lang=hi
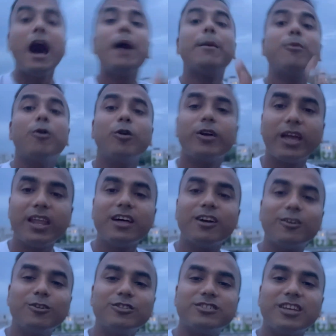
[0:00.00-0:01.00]
आप हो गया ना
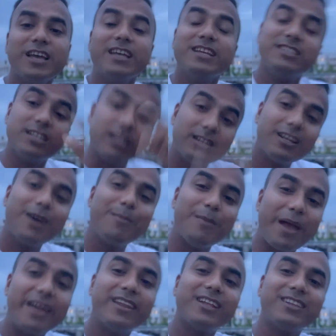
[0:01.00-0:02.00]
खुश जितना
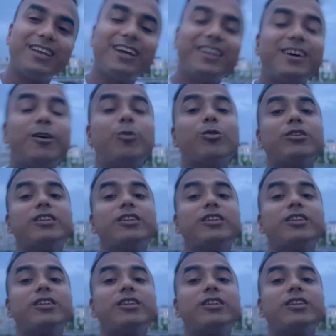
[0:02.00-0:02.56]
मेहनत किया था